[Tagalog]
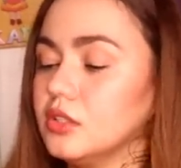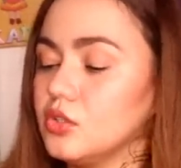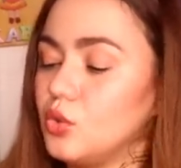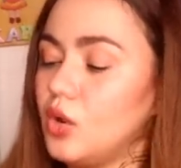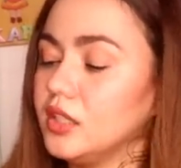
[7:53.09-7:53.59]

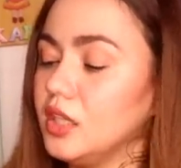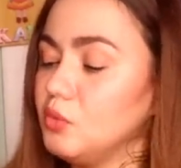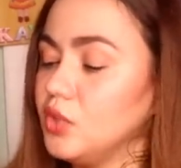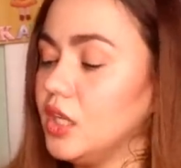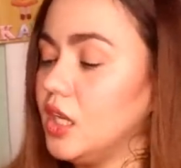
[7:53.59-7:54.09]
Sukatin
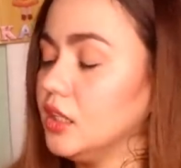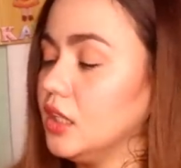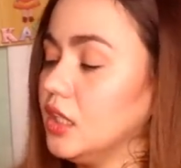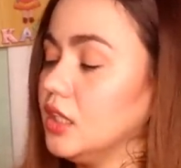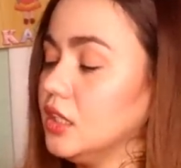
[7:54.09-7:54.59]
muna
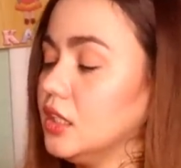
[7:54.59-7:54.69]
natin.